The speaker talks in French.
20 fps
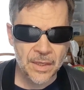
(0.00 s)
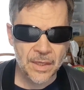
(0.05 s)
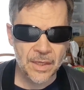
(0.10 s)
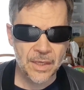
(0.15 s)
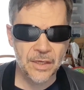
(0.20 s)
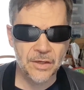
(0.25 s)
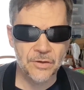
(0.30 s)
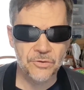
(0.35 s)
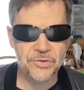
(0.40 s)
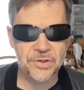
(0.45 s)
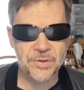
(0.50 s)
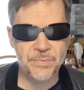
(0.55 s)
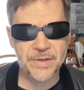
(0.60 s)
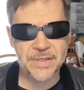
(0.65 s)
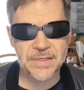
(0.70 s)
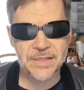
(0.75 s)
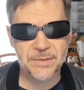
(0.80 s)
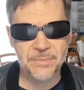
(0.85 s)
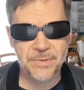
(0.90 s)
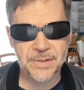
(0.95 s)
Et je ne sais
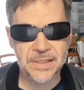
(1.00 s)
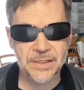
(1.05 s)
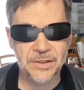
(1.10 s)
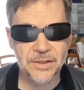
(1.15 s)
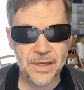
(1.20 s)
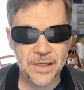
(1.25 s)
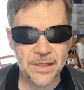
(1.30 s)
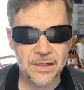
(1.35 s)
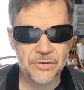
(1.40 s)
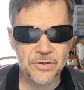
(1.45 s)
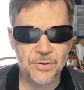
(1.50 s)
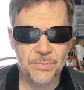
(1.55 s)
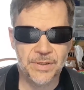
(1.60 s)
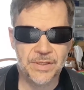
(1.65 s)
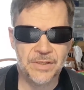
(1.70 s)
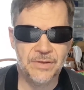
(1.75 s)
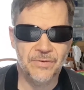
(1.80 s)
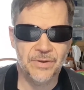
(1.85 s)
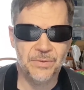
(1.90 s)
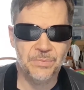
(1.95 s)
pas ce qui s'est passé hier, je ne sais pas
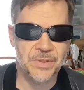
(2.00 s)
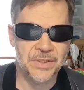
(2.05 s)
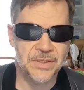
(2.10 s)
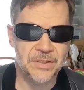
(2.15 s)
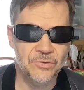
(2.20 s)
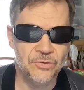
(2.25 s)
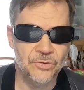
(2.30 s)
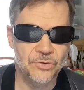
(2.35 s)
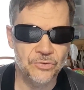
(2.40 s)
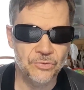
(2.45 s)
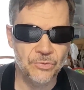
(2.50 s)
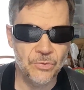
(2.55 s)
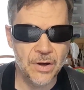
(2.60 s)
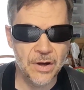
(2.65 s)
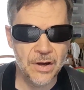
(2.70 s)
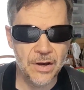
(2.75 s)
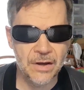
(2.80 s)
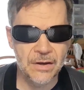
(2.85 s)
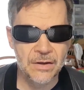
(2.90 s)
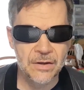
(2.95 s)
ce qui va se passer ce
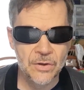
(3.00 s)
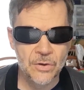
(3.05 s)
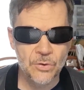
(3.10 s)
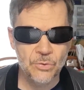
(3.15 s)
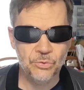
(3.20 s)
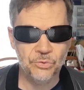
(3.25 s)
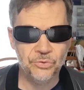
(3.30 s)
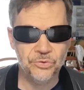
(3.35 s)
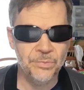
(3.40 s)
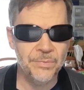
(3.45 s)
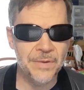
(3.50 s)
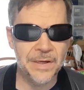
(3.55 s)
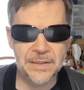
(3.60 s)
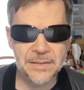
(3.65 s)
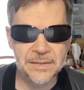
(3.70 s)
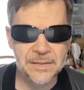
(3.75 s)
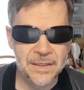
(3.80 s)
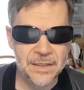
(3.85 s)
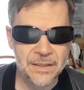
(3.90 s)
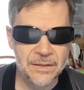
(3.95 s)
soir
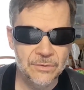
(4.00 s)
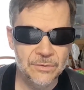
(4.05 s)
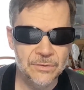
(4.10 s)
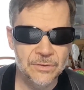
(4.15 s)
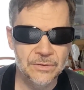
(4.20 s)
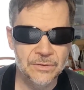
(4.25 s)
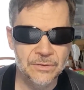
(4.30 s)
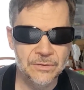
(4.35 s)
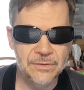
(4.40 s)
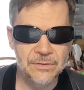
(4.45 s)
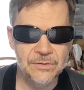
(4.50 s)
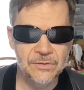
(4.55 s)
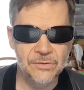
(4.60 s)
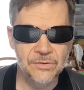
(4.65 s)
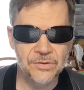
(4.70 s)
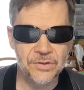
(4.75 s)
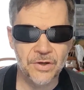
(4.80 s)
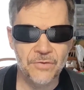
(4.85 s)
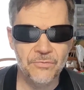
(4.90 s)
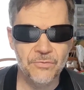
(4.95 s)
demain, euh,
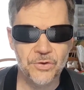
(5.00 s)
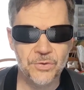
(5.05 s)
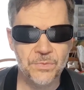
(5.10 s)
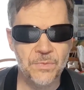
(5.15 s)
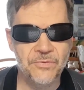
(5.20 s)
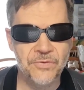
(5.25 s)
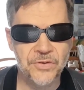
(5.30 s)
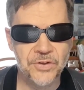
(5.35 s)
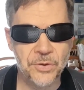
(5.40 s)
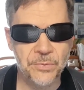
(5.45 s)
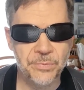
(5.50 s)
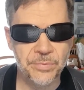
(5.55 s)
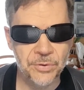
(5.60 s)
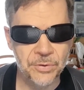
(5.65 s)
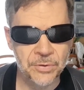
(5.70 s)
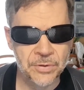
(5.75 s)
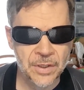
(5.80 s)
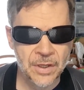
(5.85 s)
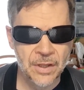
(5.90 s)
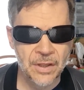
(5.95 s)
j'avoue que je m'en fiche un
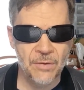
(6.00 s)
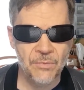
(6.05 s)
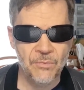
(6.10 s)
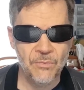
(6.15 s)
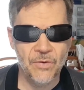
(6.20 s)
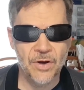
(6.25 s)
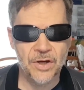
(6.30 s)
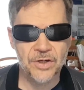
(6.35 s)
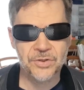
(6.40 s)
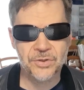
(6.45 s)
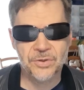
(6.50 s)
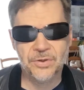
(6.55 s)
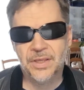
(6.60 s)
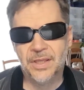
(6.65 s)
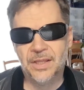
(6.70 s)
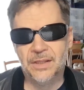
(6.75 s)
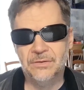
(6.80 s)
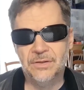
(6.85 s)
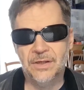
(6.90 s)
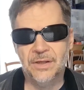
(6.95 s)
peu. Moi, je
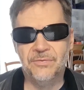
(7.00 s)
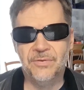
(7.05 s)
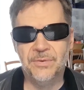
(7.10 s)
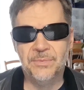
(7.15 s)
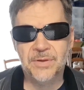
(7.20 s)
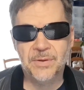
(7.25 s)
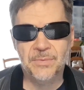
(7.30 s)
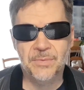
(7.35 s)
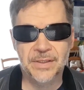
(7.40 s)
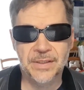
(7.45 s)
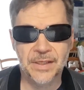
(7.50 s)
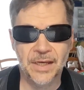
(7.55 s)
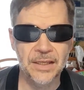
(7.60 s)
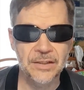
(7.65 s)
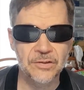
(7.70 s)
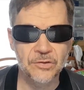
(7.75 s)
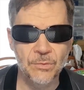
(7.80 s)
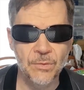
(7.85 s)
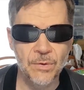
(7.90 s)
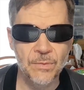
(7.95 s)
regarde les films qui
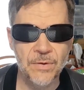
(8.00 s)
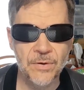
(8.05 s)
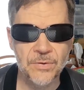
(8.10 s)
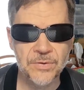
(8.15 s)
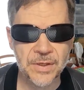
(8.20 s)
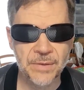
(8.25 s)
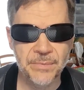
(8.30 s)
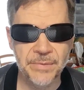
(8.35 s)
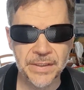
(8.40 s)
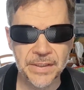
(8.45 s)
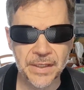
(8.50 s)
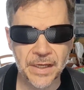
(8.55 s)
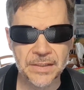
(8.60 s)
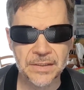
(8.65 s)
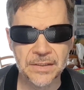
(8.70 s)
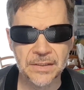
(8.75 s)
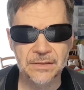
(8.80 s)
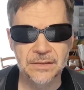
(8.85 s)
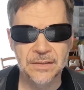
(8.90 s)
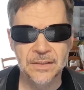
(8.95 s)
m'intéressent au moment où ça
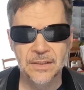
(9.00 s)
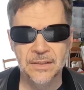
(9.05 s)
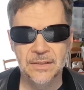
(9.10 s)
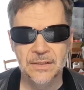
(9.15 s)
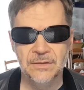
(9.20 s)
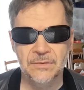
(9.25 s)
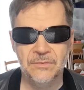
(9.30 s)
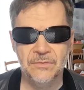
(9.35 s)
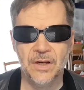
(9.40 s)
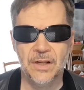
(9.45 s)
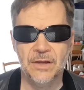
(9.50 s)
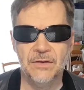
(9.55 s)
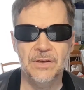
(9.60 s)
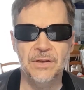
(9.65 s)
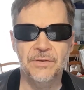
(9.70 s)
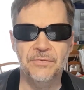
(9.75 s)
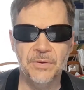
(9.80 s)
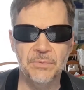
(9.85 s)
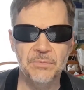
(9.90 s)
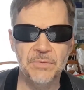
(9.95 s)
m'intéresse. Voilà,
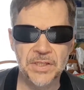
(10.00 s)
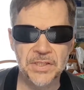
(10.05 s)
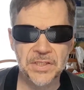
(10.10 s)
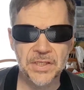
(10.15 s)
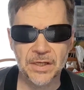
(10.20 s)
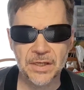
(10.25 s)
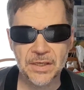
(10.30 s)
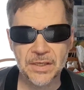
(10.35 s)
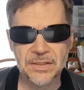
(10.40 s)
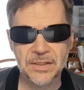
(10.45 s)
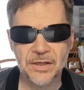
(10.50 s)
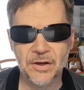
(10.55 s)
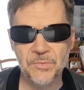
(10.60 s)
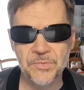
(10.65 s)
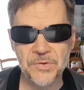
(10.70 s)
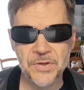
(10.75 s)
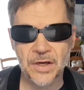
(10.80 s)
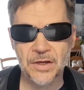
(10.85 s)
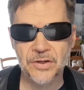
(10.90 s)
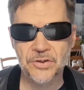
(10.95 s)
les films et les séries, c'est
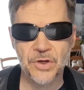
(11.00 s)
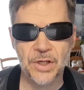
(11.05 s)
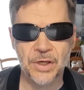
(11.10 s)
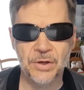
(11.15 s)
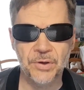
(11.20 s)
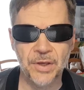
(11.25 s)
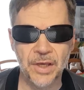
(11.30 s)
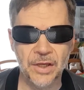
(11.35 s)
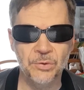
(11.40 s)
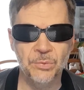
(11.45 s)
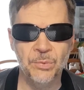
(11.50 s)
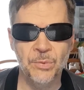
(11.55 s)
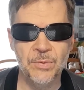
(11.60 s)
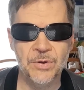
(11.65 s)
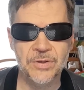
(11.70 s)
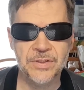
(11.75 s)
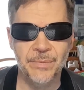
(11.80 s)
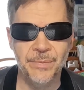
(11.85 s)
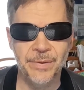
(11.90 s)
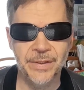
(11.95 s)
comme ça, je les regarde au
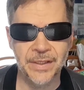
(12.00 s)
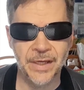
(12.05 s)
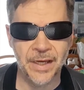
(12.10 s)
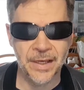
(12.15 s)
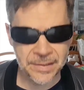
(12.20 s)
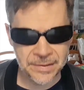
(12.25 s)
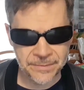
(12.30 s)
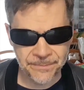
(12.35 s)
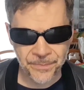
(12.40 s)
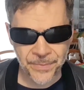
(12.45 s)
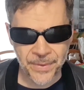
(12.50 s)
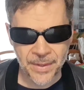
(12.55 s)
moment où ça m'intéresse.